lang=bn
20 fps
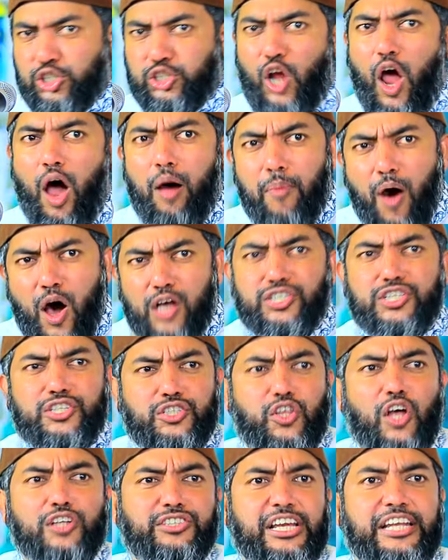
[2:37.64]

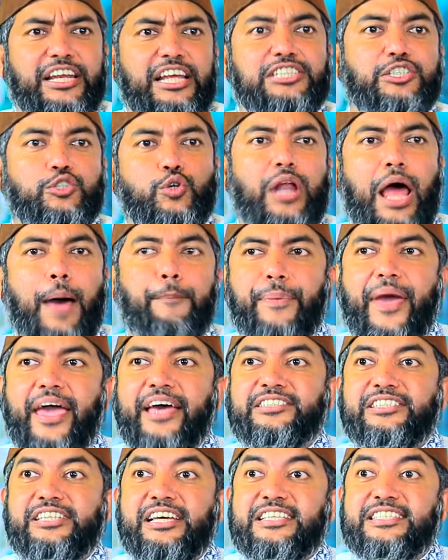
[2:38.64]
সমস্ত জিনিসগুলা
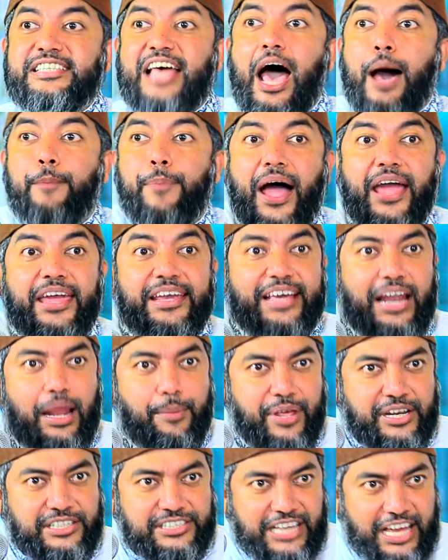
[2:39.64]
পেয়েছি
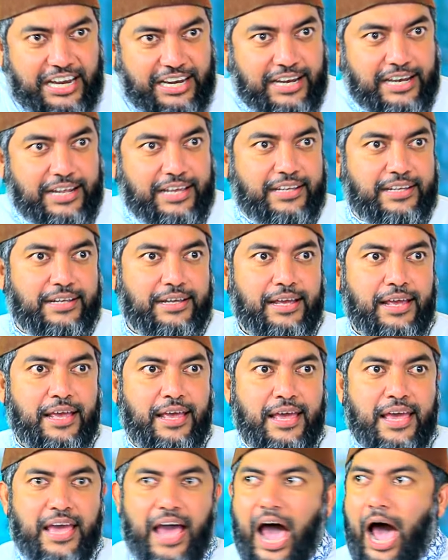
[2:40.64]
সাহাবাইকরামের চ্যানেলে
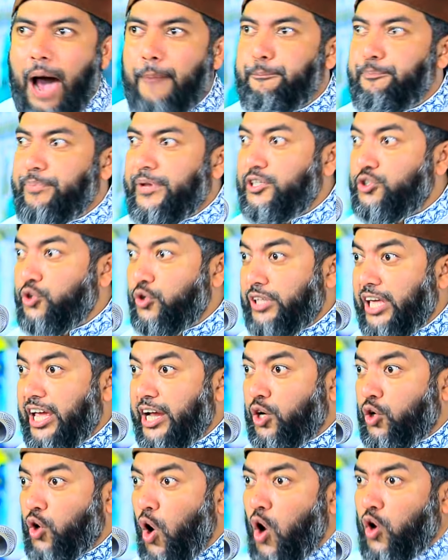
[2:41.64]
আপনি যদি
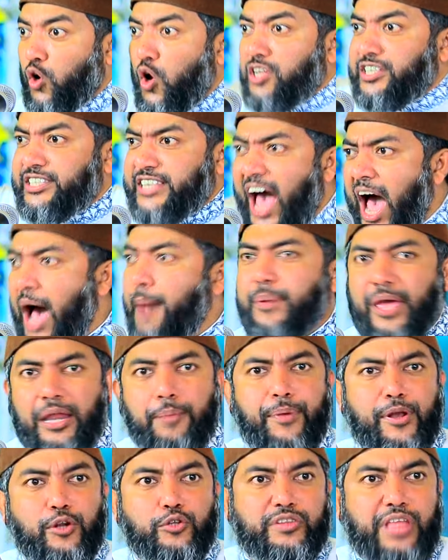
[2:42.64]
কোন সাহাবির
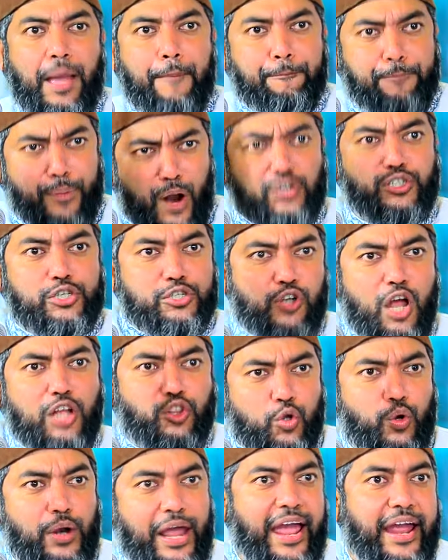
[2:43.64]
বিরুদ্ধে প্রশ্ন
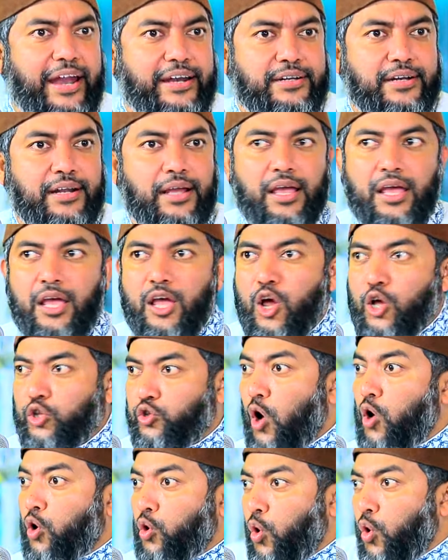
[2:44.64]
তুলেন
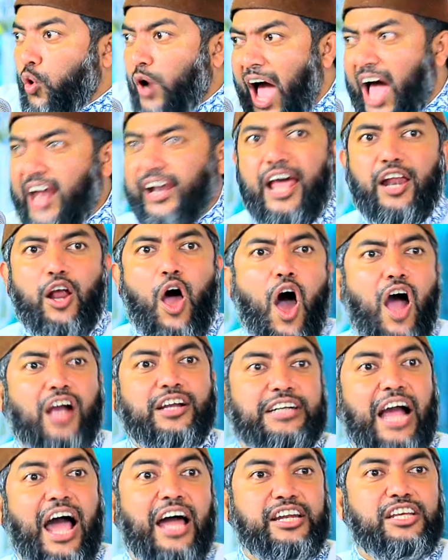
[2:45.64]
তো কোরআনের
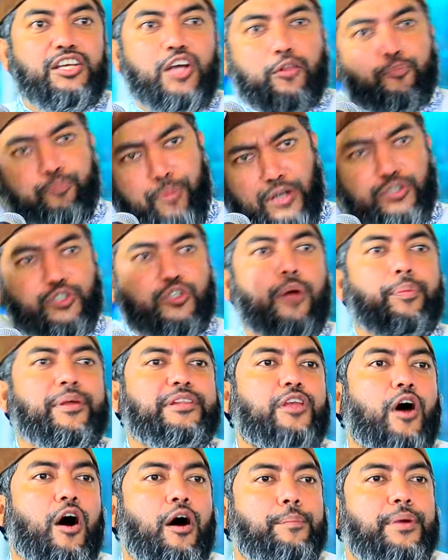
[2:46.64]
হক্কানীয়
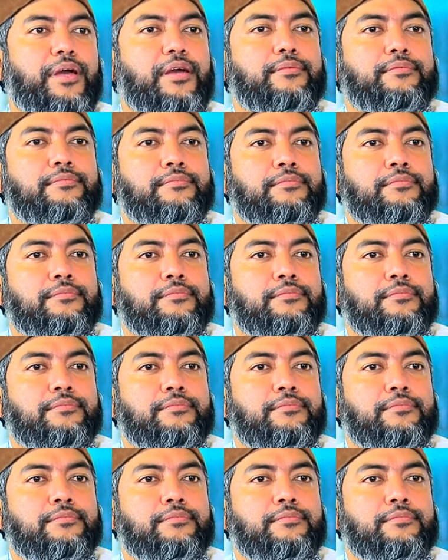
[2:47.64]
প্রশ্নবিদ্ধ হবে